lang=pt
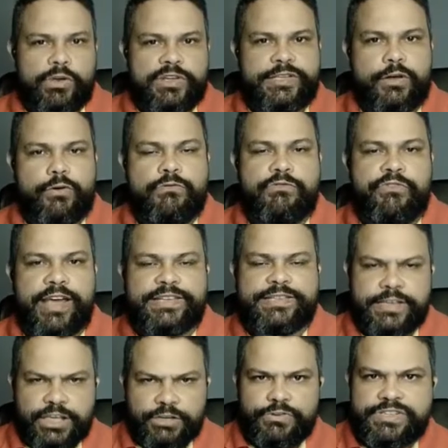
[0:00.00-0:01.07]
a nossa
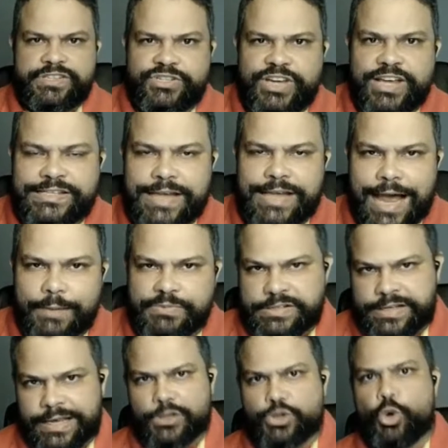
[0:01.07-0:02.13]
conversa aqui, você já sabe,
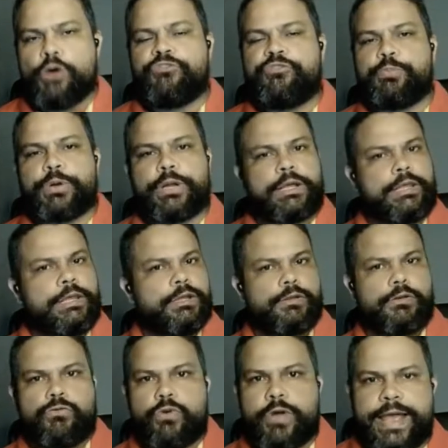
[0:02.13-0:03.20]
se é novo por aqui,
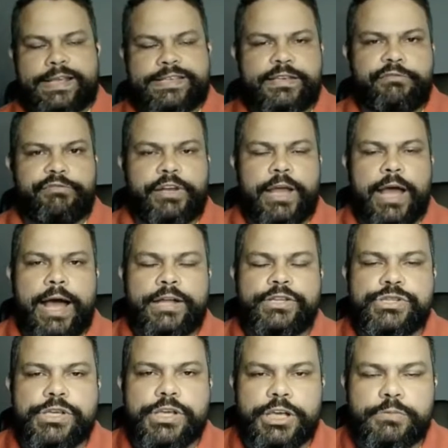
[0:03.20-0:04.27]
não conhece a Very
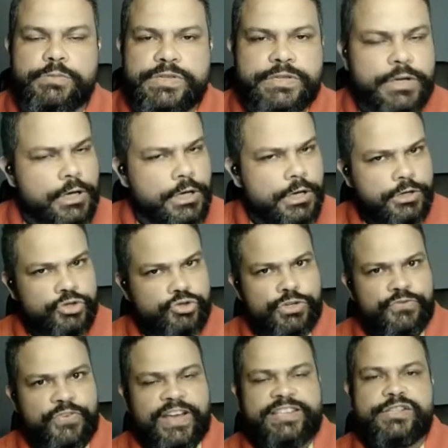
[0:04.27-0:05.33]
Hard Games,
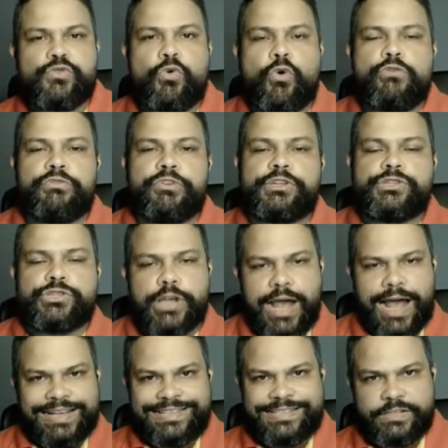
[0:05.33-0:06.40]
estou te fazendo um
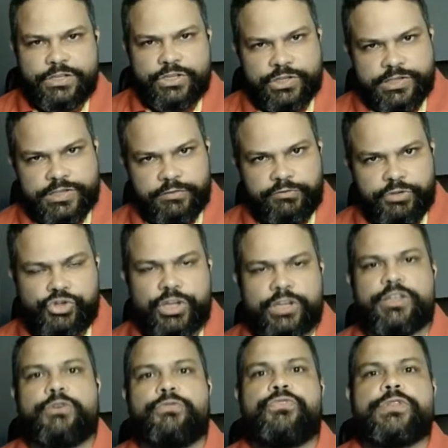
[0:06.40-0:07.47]
convite, assiste esse vídeo
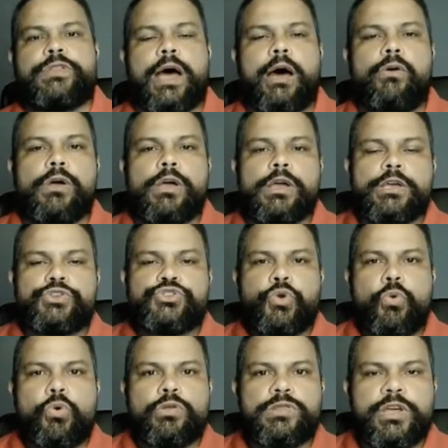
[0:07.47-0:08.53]
até o final.
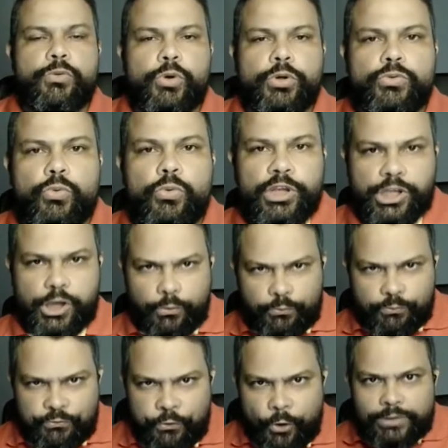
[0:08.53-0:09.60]
Se o conteúdo que eu
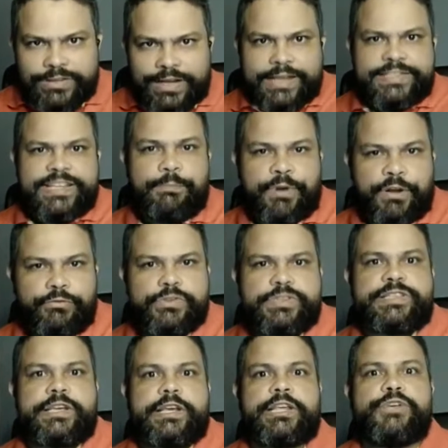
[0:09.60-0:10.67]
for trazer para
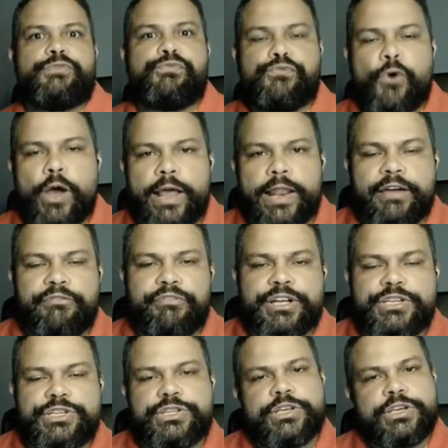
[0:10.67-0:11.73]
você aqui for
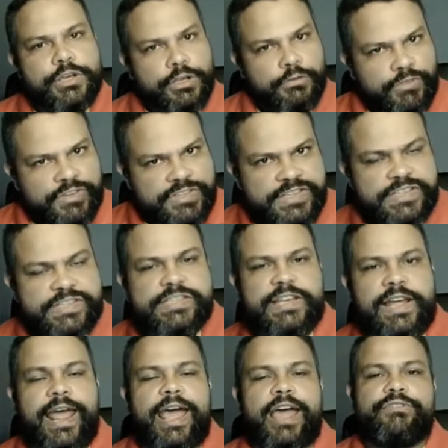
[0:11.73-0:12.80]
relevante, você se
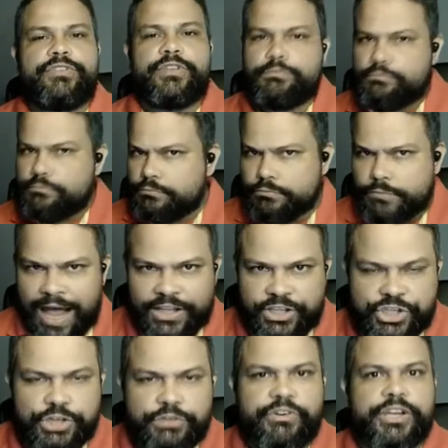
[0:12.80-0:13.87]
inscreve,
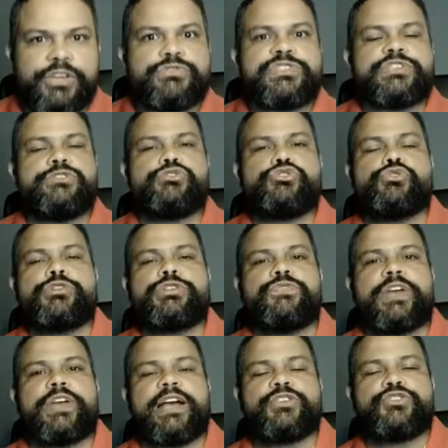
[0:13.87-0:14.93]
ativa aí o sininho de
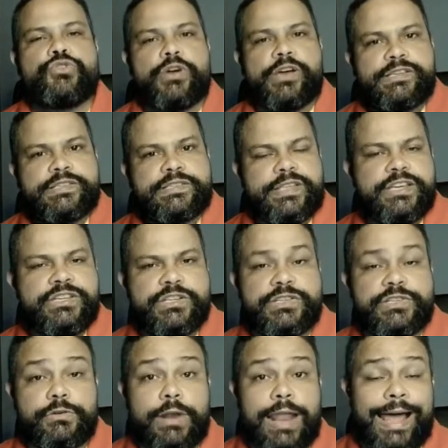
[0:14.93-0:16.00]
notificações, deixa
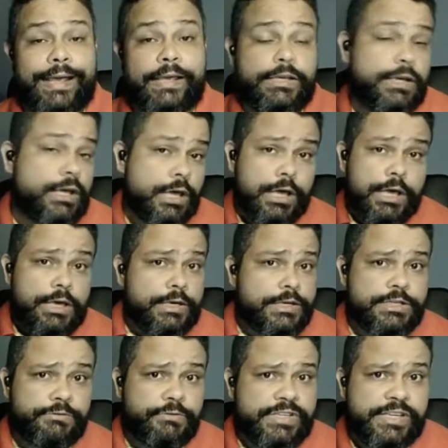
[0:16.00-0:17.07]
seu like.
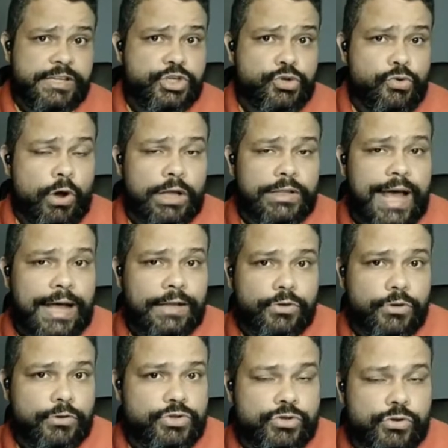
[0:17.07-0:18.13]
E se você discordar
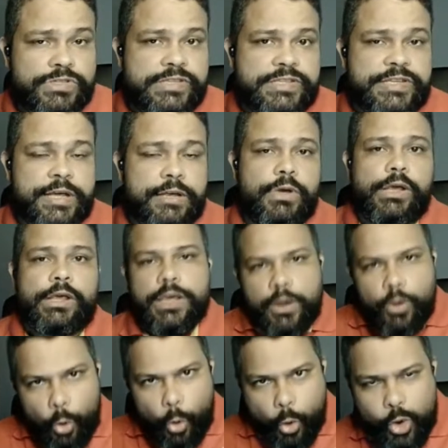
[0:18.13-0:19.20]
do que eu estou dizendo
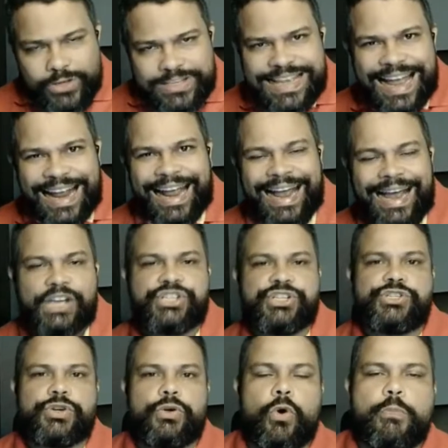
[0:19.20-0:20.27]
aqui, usa a
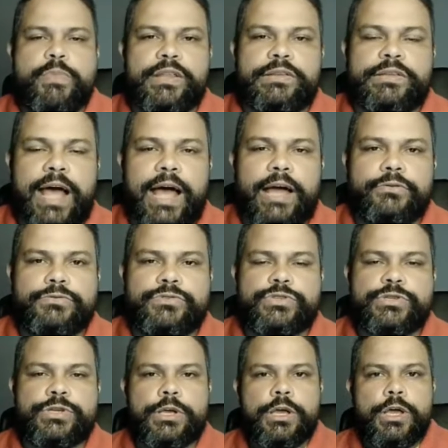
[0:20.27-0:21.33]
caixa de
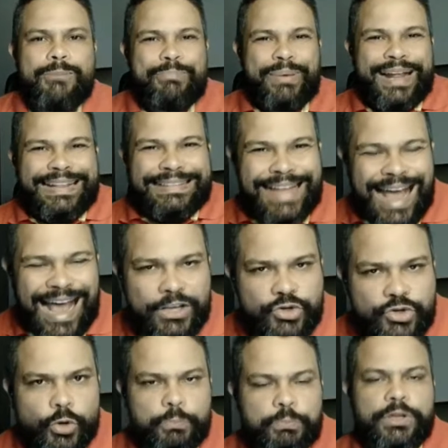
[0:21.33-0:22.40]
comentários para dar
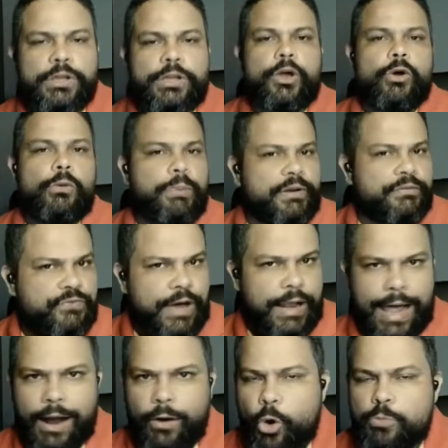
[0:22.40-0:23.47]
sua opinião, para
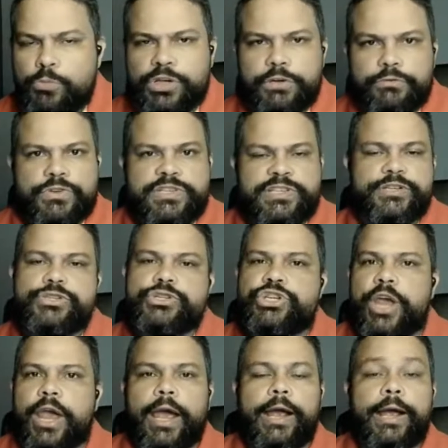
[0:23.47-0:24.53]
falar como que você
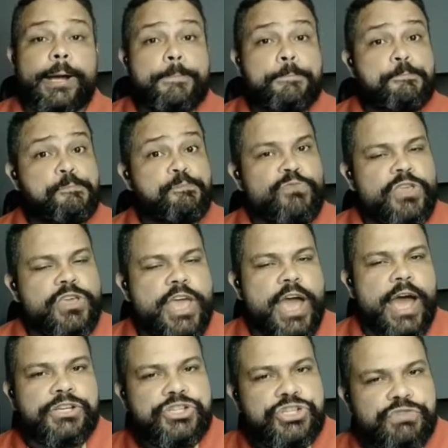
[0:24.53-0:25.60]
enxerga, e
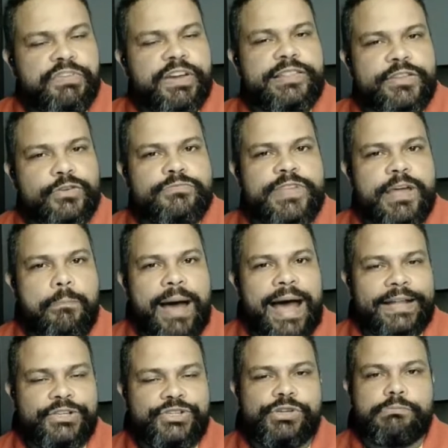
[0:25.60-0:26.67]
aí a gente vai ter um
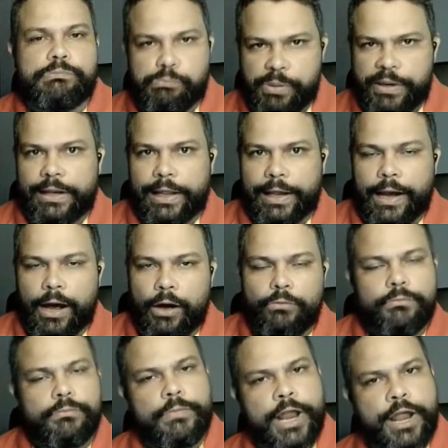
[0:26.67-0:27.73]
debate bem legal.
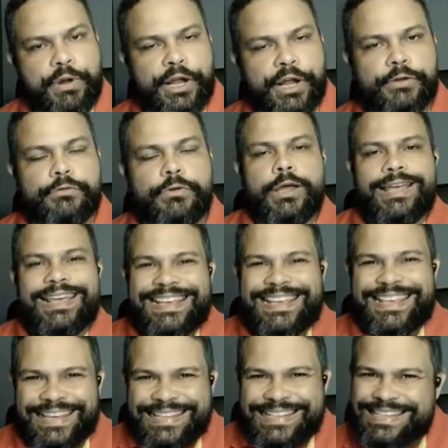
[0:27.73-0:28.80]
Lembrando
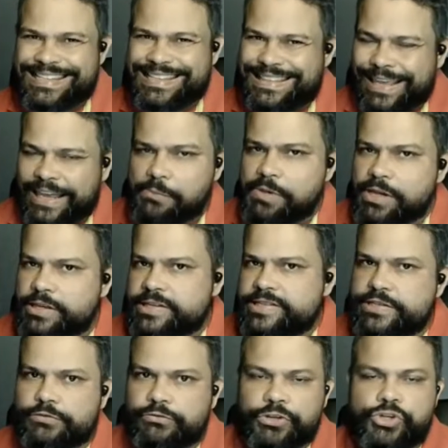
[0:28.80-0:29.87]
que esse tema
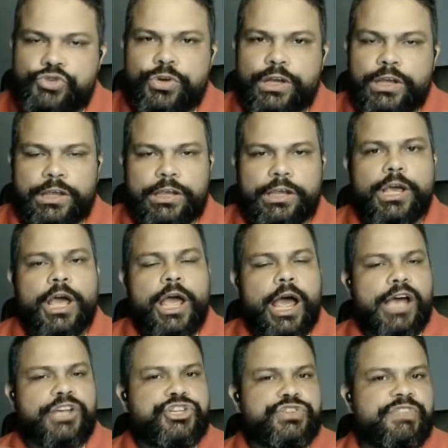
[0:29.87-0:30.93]
desse vídeo aqui,
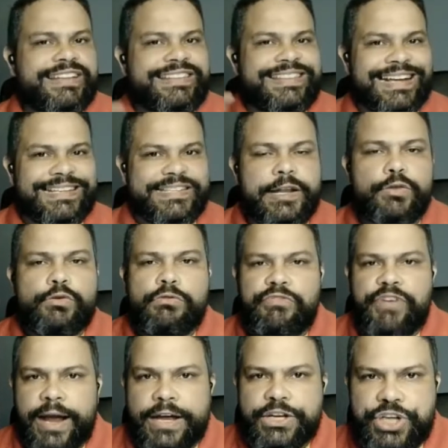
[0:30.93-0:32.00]
a gente vai trazer ele no
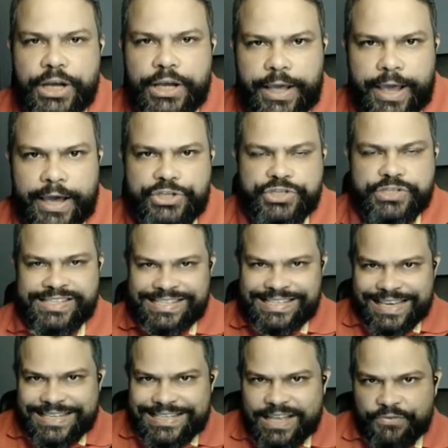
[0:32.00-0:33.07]
VHG Cast
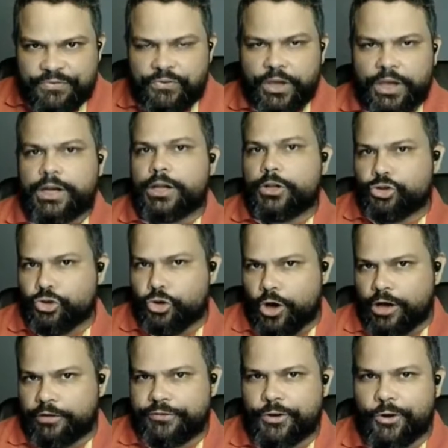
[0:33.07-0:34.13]
sexta-feira,
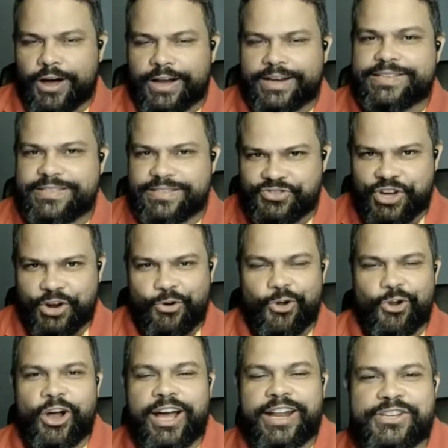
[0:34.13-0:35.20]
9 horas, já
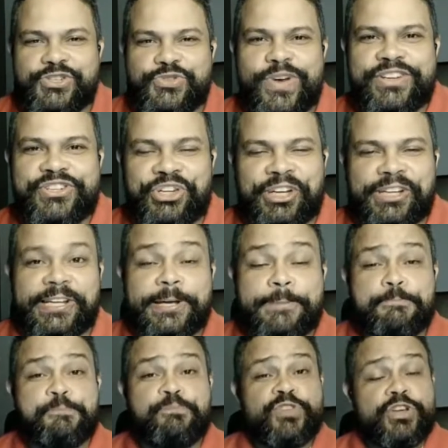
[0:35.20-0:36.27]
coloca na sua agenda.